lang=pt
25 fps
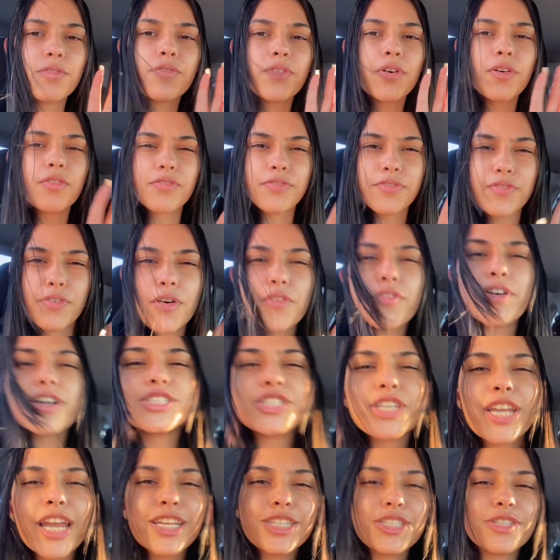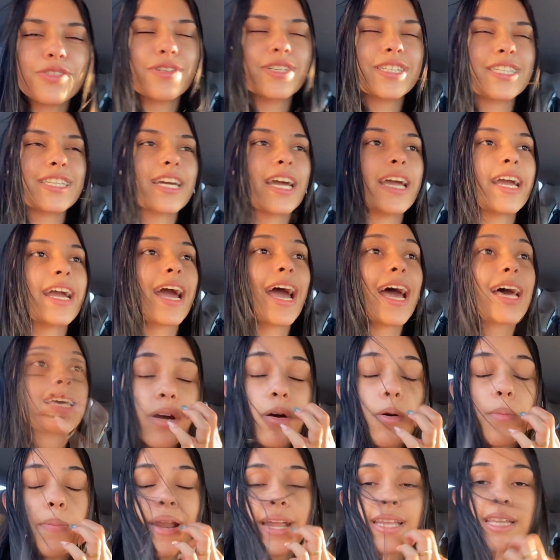Vou, vou ver direitinho quando chegar em casa. Eu ia
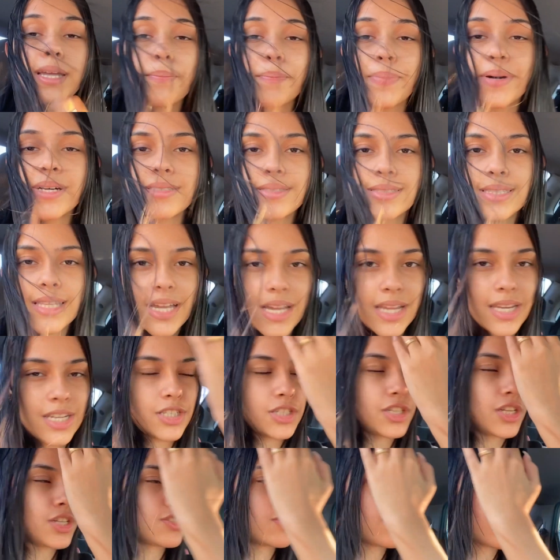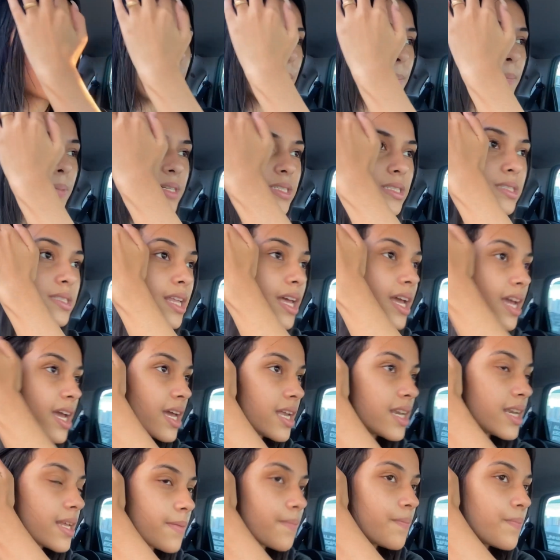comprar da Pantene, gente. Só que a
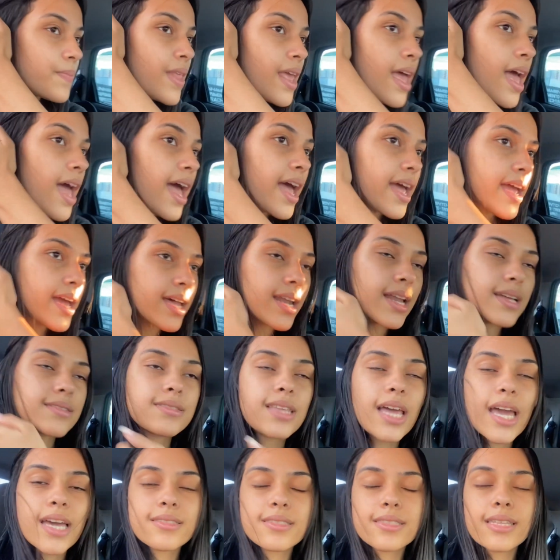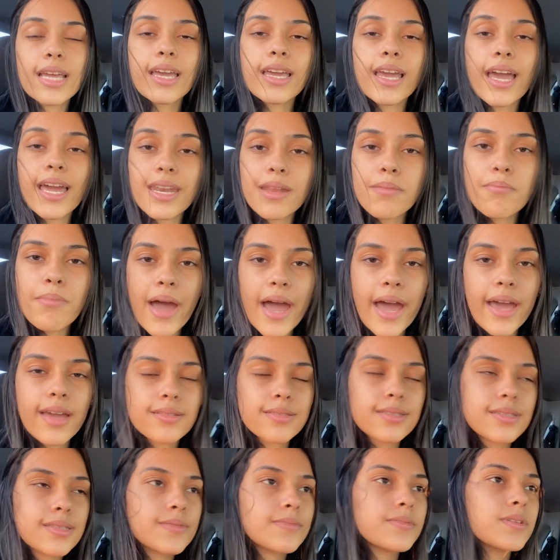Pantene, ela testa em
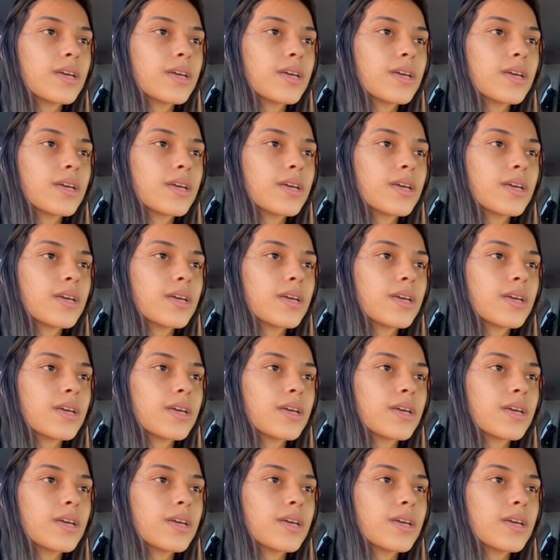animais.